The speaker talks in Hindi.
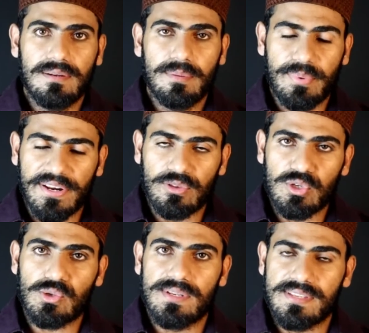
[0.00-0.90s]
प्यारे
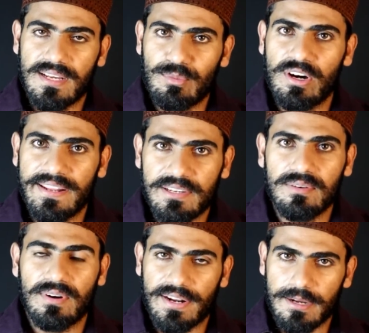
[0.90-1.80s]
दोस्तों अस्सलाम
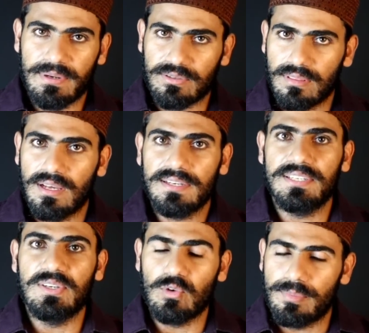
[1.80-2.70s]
वालेकुम
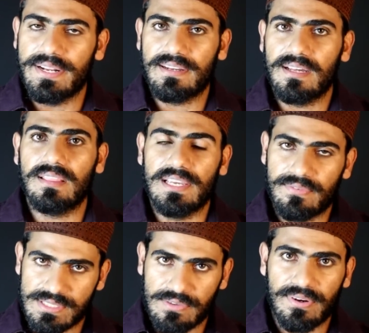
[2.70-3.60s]
वरहमतुल्लाहि वबरकत
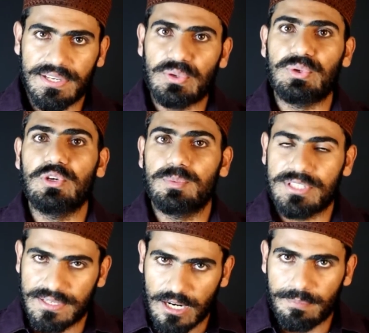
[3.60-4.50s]
लाइव वजीफ़ा यूट्यूब
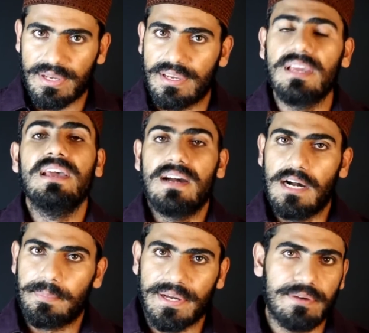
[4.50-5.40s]
चैनल में
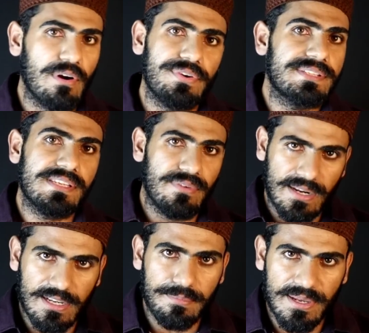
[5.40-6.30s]
आपका एक बार फिर से
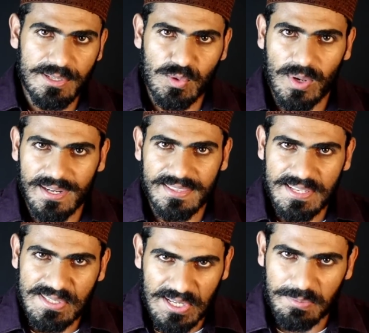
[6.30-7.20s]
वेलकम है स्वागत है
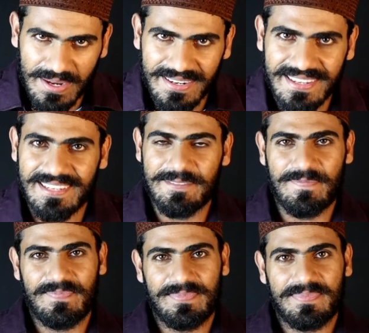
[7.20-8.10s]
इस्तकबाल है
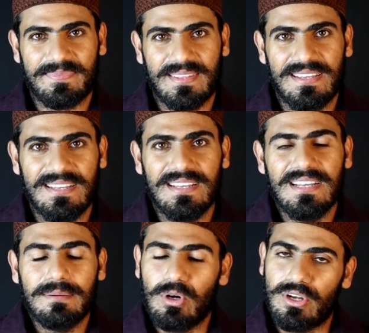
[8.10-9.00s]

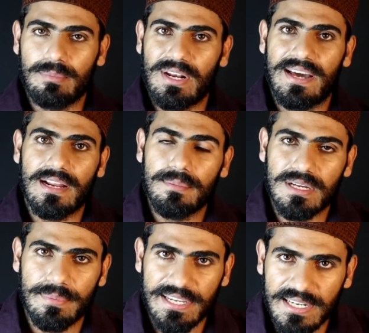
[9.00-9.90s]
मुहर्रम हराम
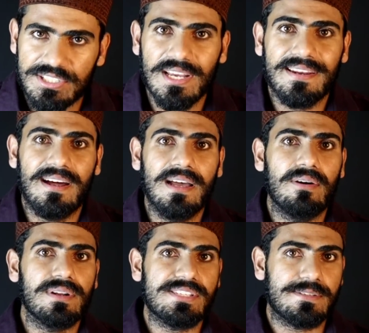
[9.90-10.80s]
का महीना चल रहा है
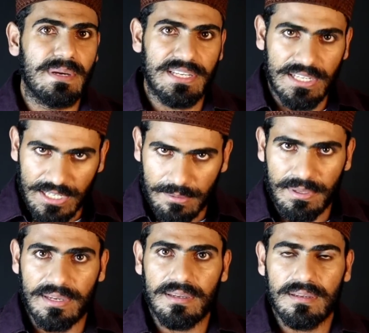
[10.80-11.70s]
और इस महीने
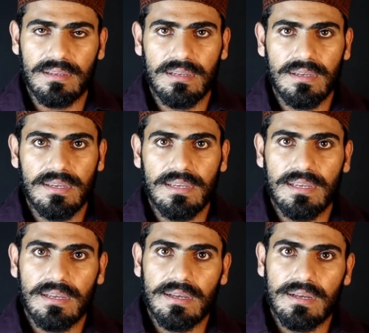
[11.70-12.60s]

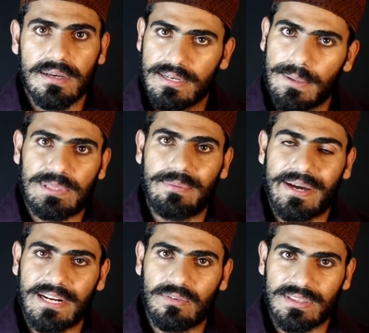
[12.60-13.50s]
में रब
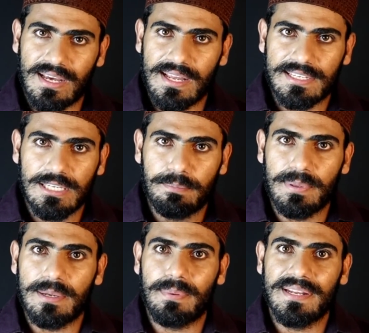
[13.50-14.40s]
तबारक व की
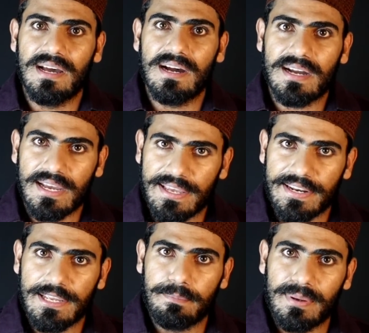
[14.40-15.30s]
बेपना
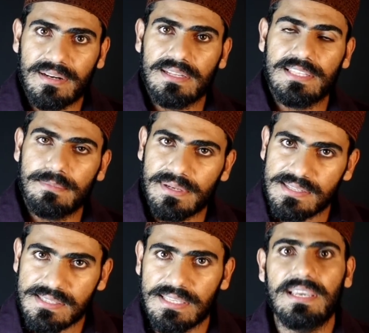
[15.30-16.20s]
खैरें बरकतें
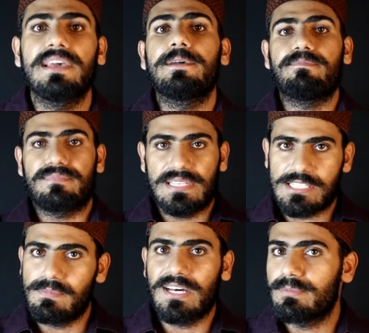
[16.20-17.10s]
बरसती हैं
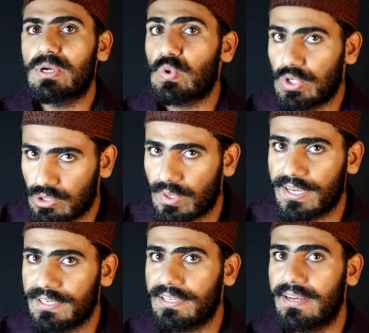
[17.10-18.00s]
इस बात में कोई
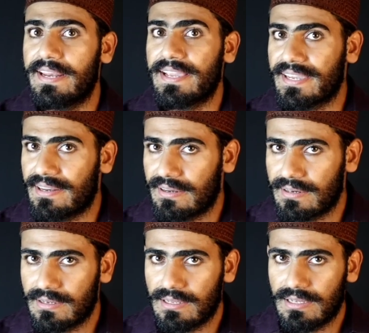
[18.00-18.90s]
दोहराई नहीं लेकिन
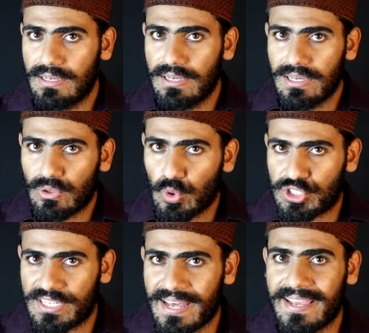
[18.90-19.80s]

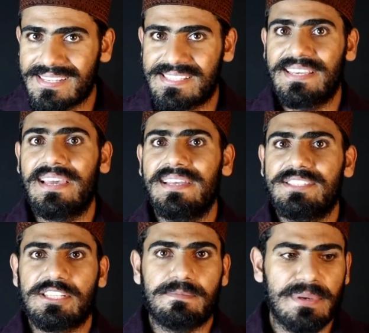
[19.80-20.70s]
कुछ घर ऐसे हैं
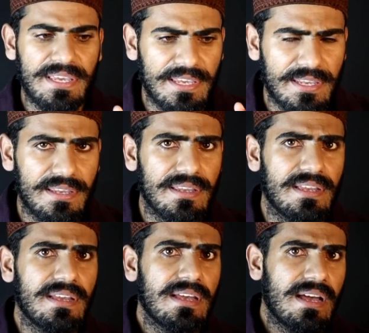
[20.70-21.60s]

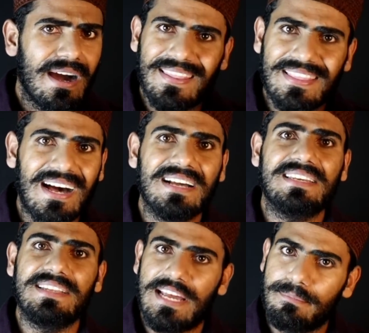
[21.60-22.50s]
जिसमें अल्लाह
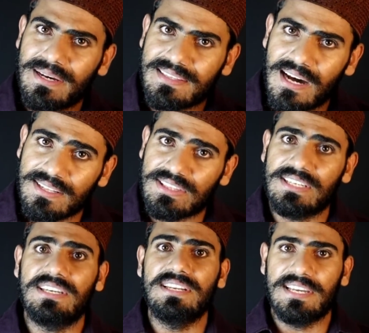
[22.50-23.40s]
की रहमत
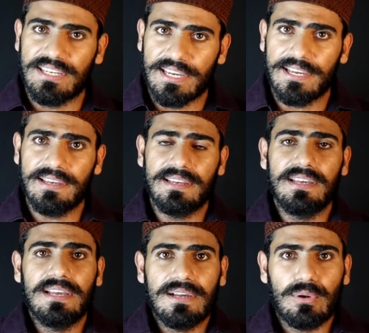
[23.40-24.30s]
आती ही नहीं है
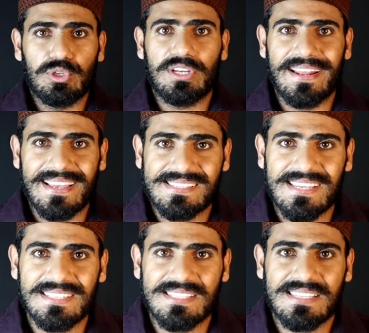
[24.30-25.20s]
कुछ घर ऐसे
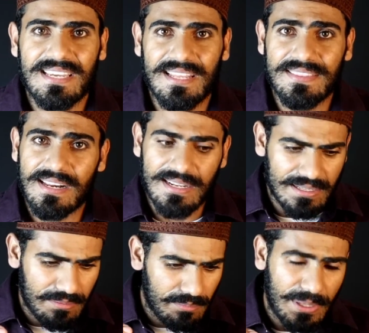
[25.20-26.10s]
हैं जिसके अंदर
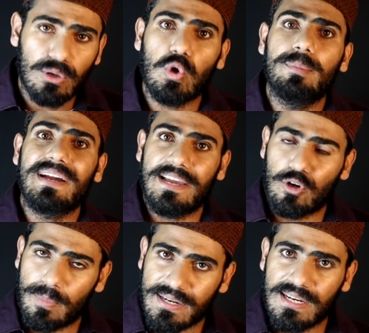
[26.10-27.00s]
बिल्कुल भी
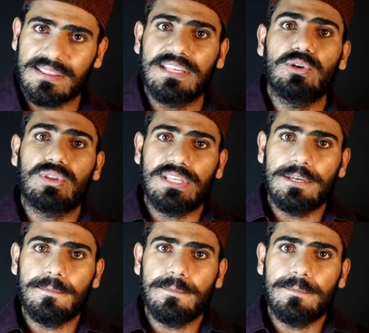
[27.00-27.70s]
खैर बरकत नहीं होती